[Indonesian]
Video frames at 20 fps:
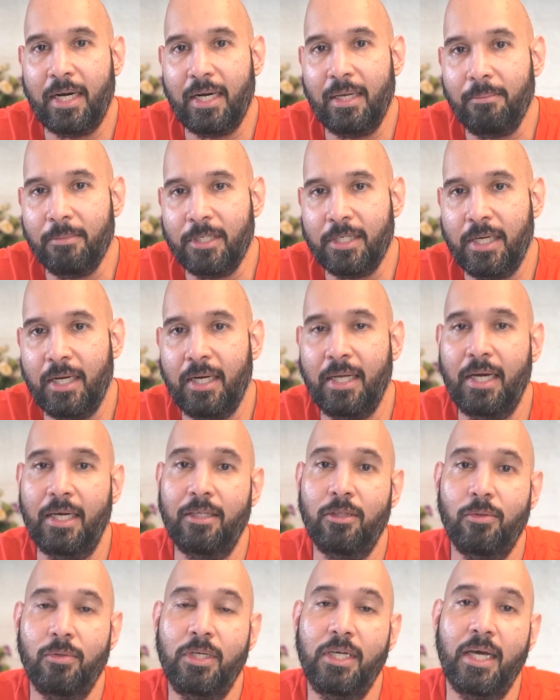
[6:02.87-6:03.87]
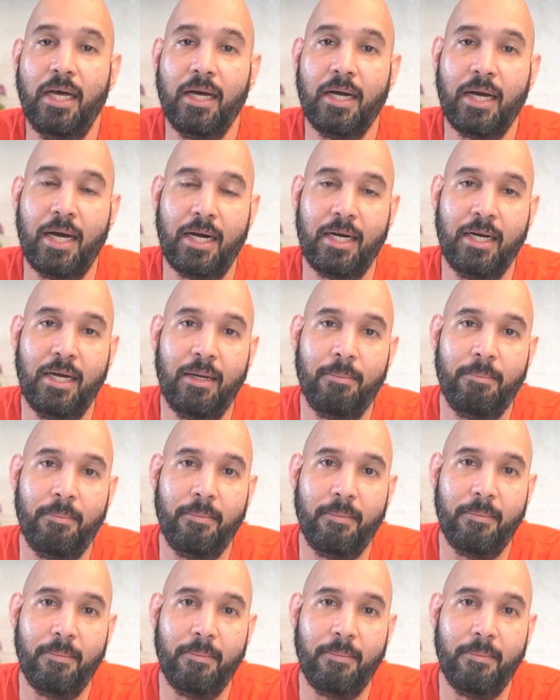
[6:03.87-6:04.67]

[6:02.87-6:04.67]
The Ramsdale ya itu dia karena